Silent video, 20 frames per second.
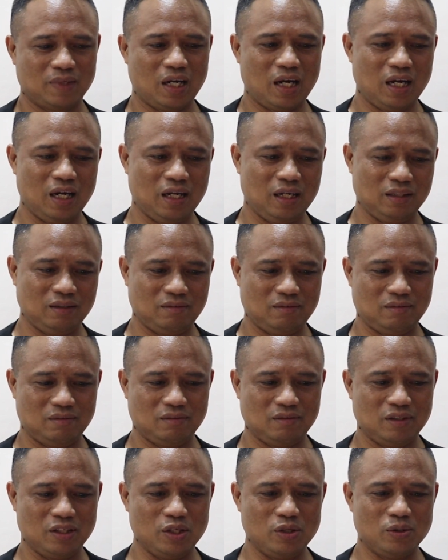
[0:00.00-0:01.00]
at
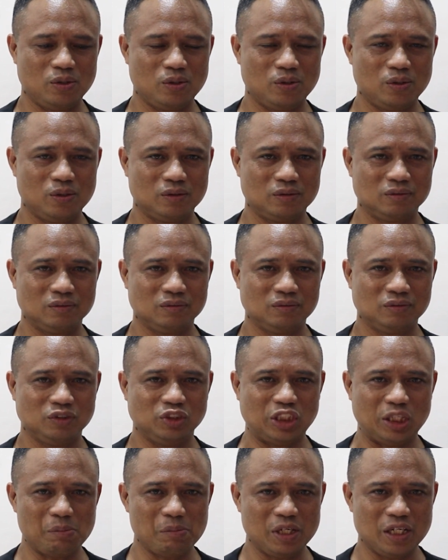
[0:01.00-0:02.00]
yung
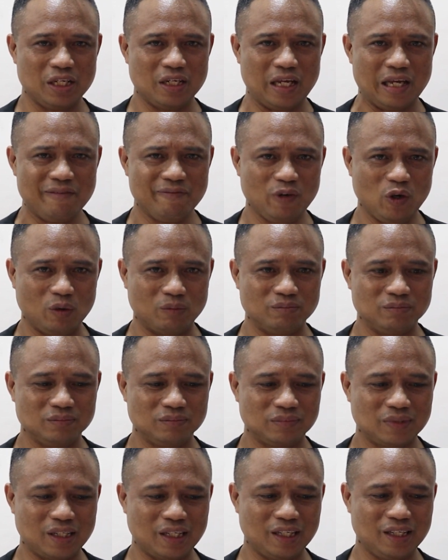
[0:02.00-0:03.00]
Germany na involved.
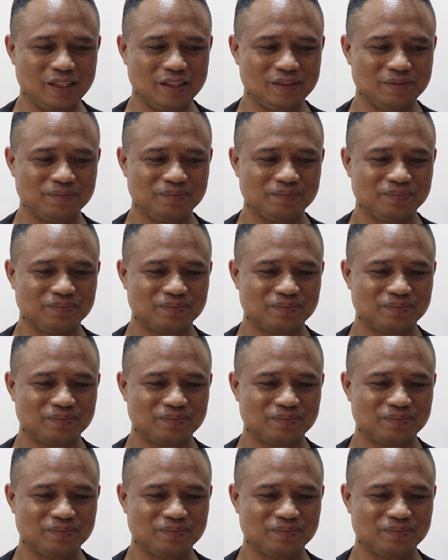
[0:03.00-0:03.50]
Ah?